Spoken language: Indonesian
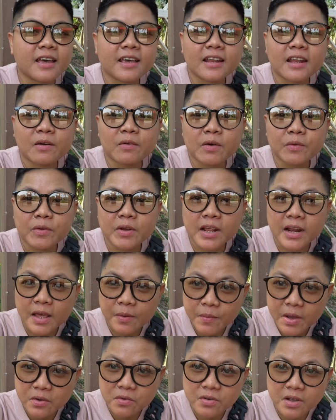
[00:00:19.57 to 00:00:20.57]
Nah, nama
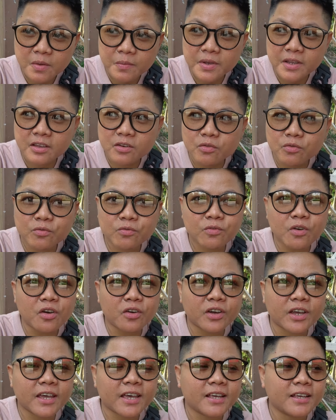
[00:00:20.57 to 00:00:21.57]
udah lama aku nggak bikin
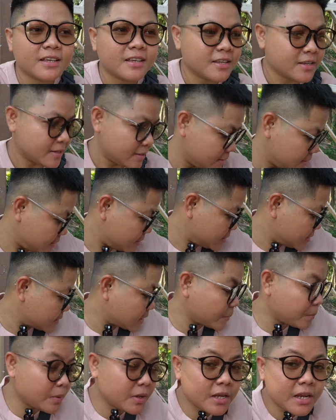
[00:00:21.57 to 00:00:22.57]
vlog ya
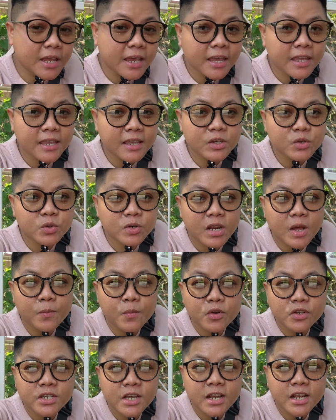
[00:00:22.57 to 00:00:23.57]
Tapi ini kayaknya
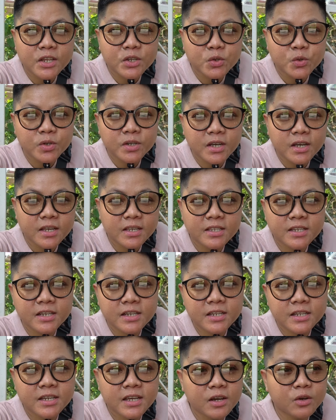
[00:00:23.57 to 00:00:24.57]
sudah mau jalan juga
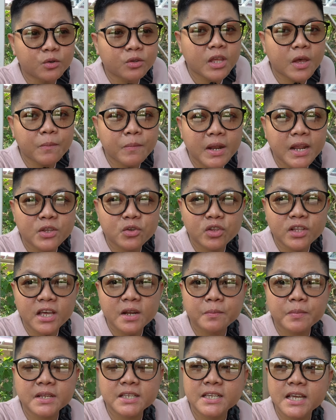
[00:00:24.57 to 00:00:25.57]
Jadi aku tak
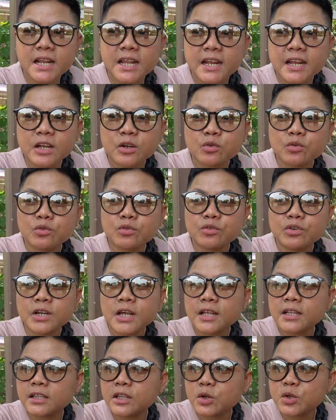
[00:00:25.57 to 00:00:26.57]
melanjutkan perjalanan
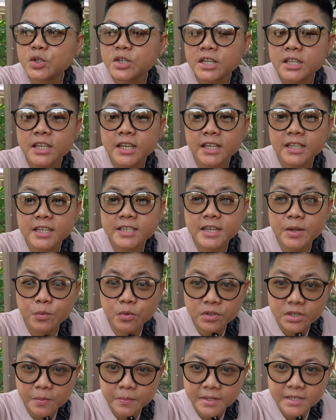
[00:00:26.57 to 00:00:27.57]
dulu Dan terus nanti kita
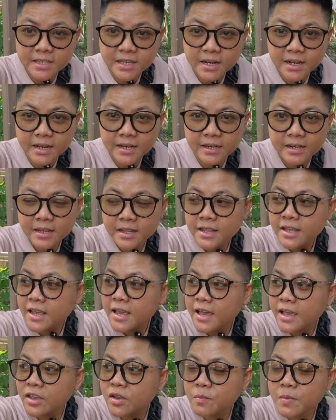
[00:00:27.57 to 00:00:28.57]
sambung lalu jalan
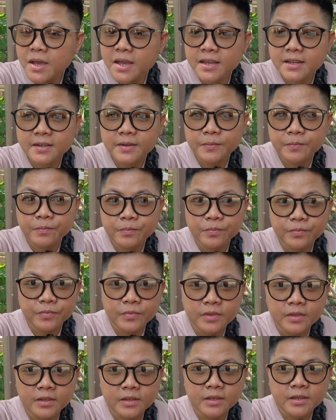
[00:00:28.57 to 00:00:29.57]
Ayo mbak
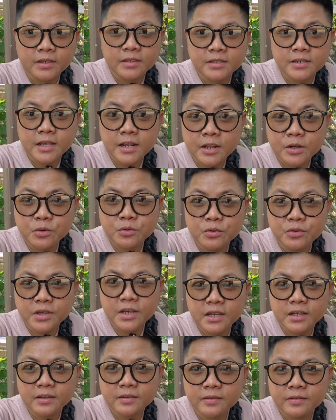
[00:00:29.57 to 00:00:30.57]
Jalan
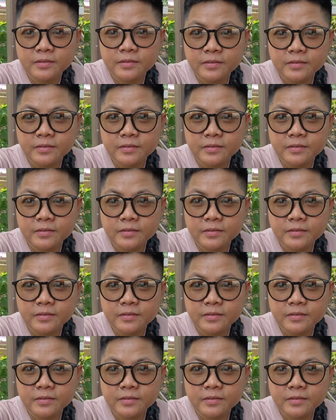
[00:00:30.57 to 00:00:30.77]
dulu ya